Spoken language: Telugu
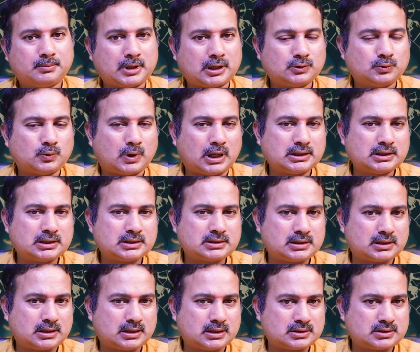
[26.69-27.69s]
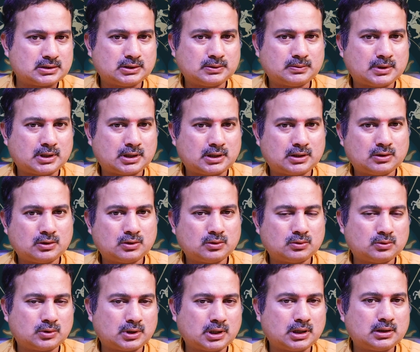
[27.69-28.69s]
మన ద్వాదశ రాసుల వారిలో
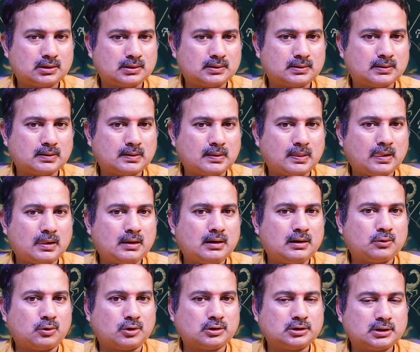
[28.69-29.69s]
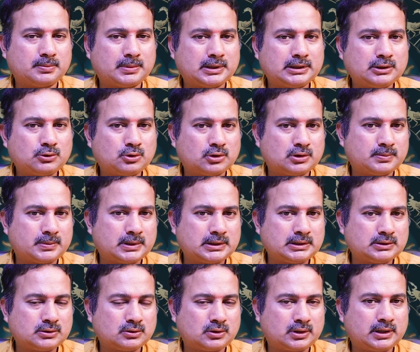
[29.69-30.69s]
కూడా కొంతమంది
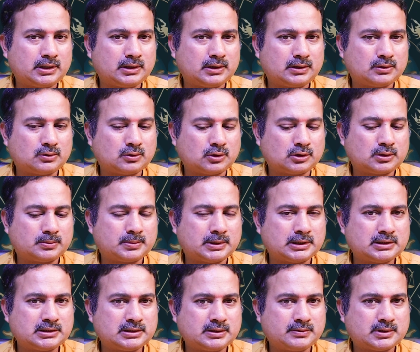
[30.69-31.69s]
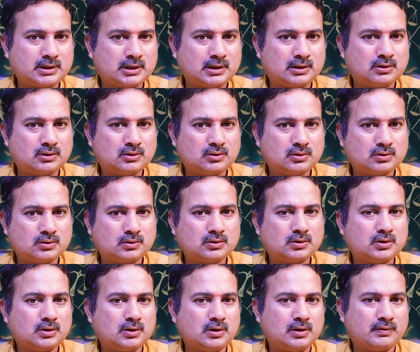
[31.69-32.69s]
కొంతమందితోనే కొంతమంది జీవితాల్లో
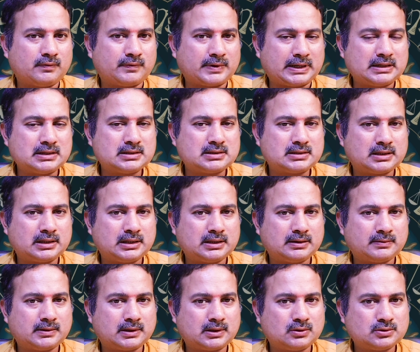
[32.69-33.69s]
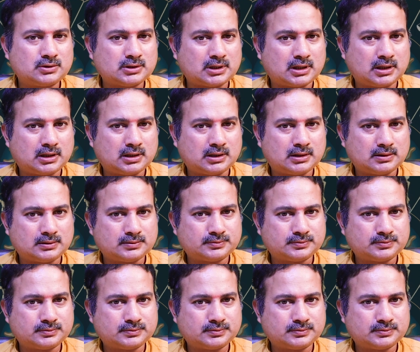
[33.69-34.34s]
ఫ్రెండ్స్ అనేవారు చాలా